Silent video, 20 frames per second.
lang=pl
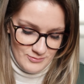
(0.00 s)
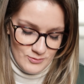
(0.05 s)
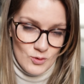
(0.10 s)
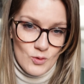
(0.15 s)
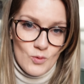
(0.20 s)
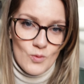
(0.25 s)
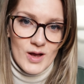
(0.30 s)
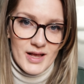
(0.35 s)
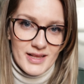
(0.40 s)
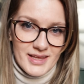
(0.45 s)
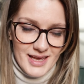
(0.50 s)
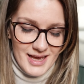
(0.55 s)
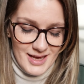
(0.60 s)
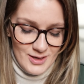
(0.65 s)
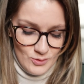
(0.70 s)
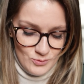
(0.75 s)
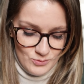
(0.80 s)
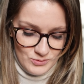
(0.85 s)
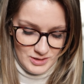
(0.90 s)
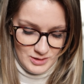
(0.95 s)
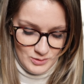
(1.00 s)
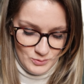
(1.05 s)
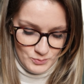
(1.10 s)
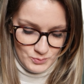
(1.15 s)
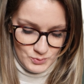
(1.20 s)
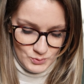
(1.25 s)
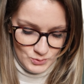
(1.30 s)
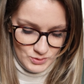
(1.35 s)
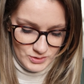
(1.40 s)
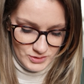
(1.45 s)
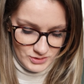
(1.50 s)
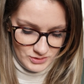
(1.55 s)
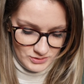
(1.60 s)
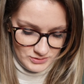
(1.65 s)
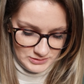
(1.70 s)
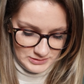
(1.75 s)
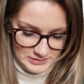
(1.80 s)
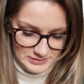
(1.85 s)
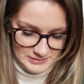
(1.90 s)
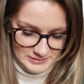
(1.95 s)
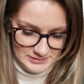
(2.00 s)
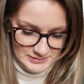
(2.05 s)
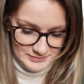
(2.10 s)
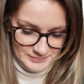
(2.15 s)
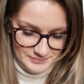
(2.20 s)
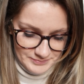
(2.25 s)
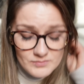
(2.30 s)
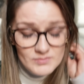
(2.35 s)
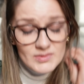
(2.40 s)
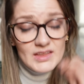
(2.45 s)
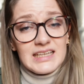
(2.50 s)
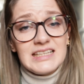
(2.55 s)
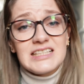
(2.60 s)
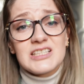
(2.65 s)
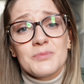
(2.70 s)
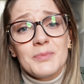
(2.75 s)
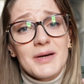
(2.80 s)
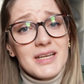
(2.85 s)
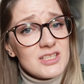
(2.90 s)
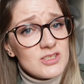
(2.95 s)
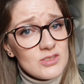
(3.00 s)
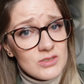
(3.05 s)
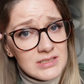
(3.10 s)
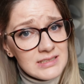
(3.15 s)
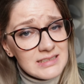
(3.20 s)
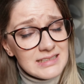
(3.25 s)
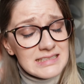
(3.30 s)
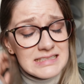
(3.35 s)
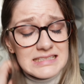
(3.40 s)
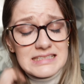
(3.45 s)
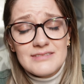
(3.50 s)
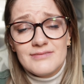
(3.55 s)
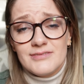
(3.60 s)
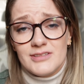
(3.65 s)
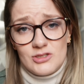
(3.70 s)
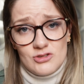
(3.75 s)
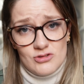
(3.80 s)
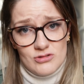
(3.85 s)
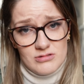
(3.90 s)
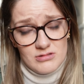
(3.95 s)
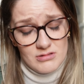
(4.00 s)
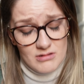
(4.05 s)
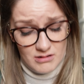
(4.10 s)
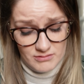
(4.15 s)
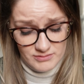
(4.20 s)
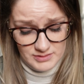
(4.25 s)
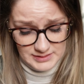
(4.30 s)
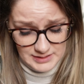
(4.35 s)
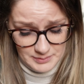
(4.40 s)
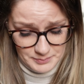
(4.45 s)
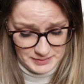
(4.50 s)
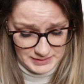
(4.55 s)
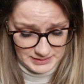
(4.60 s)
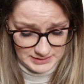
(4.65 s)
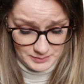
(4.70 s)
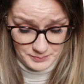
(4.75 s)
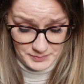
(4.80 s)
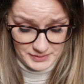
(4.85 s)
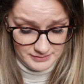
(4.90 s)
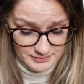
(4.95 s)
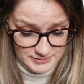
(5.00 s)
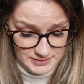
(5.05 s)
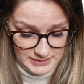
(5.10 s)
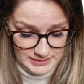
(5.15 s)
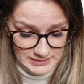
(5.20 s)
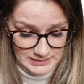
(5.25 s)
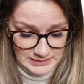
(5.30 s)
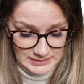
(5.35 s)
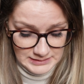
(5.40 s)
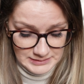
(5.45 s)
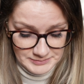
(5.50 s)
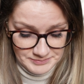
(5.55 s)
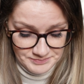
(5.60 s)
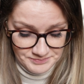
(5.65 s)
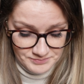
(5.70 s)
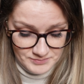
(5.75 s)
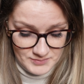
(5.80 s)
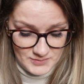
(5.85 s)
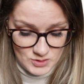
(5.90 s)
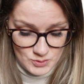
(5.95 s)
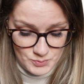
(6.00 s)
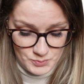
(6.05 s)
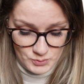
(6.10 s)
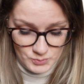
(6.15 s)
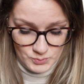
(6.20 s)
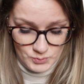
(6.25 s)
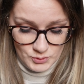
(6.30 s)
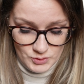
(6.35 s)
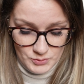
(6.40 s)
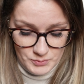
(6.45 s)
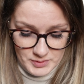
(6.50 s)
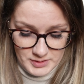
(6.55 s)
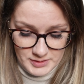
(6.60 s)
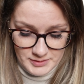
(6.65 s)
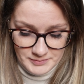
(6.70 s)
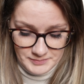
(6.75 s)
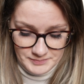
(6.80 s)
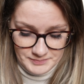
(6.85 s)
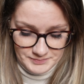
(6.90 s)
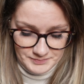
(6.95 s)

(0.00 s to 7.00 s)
wchłaniają ten bulion. Jest bardzo intensywnie czosnkowy zapach, naprawdę. Spróbujmy.